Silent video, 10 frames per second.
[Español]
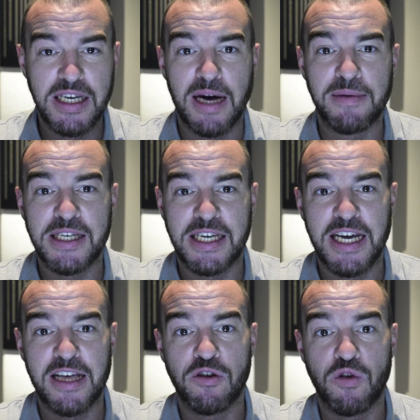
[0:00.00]
haber
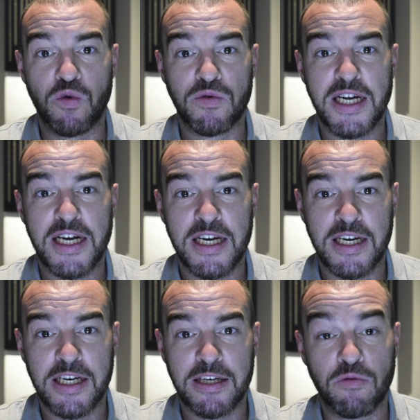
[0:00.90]
creado
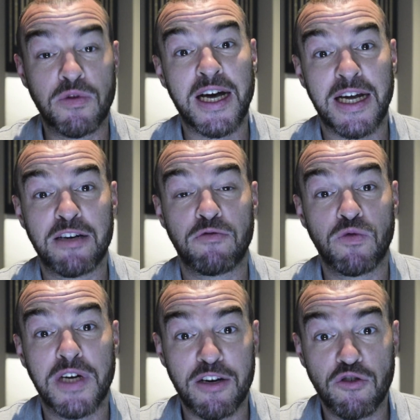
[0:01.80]
una, una gran,
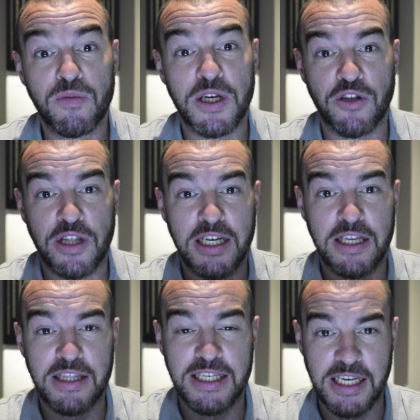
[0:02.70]
un gran número de
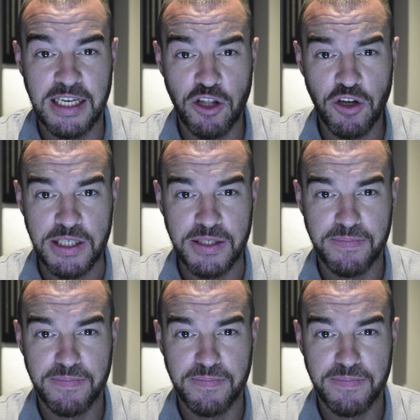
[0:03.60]
seguidores